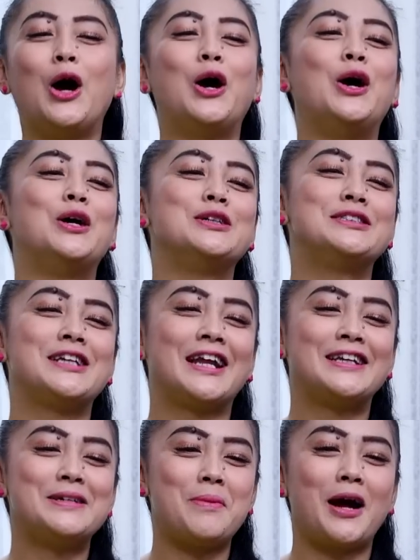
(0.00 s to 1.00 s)
Oh,
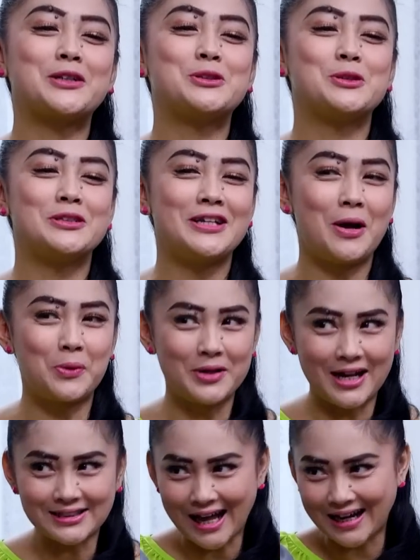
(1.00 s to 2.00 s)
jadi maksudnya
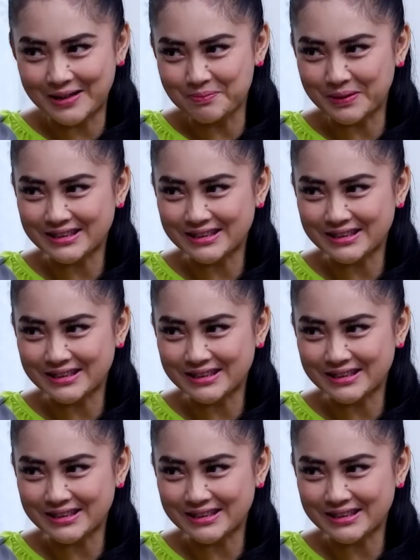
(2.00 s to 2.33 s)
udah saling